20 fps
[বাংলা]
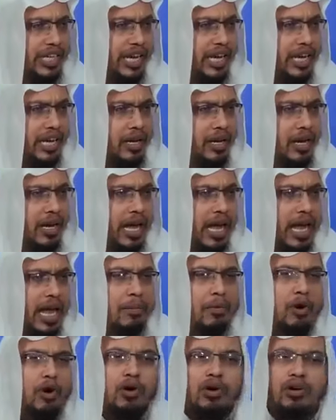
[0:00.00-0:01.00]
থেকে
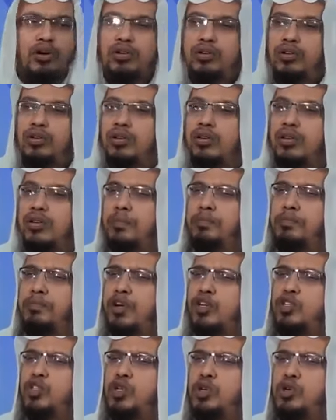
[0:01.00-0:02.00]
এবং
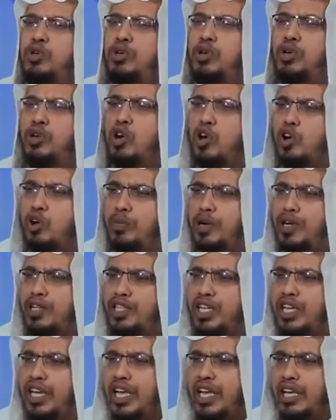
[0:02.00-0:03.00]
প্রচন্ড গরমের
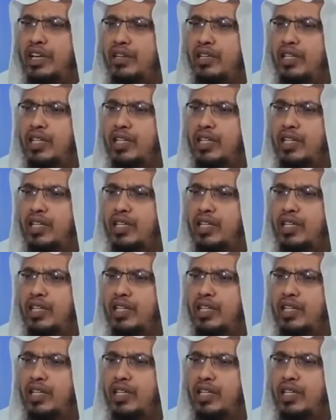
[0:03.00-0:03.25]
দিনে